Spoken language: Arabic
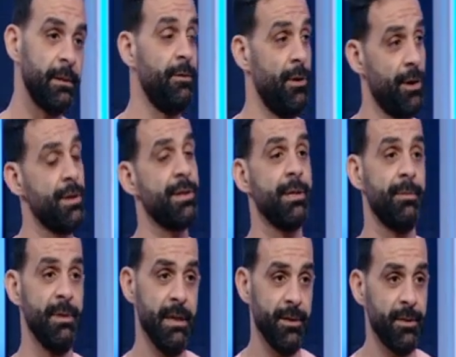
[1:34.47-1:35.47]
فرنسا
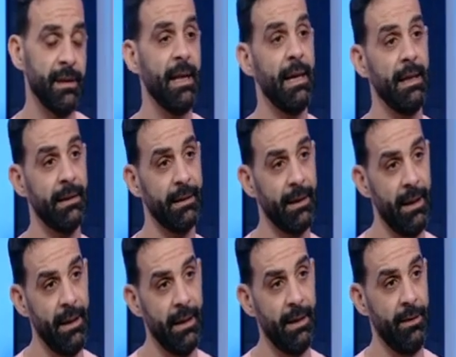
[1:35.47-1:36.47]
بتيجي في الثالث
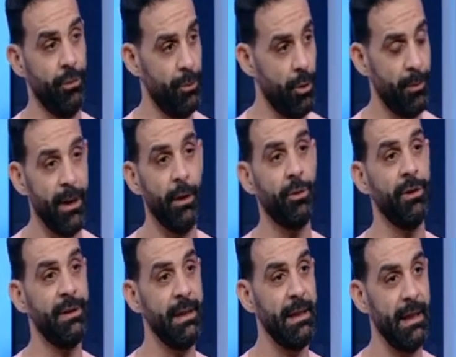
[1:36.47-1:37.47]
760
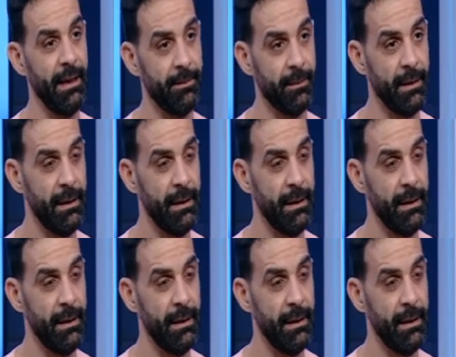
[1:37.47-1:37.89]
لعيب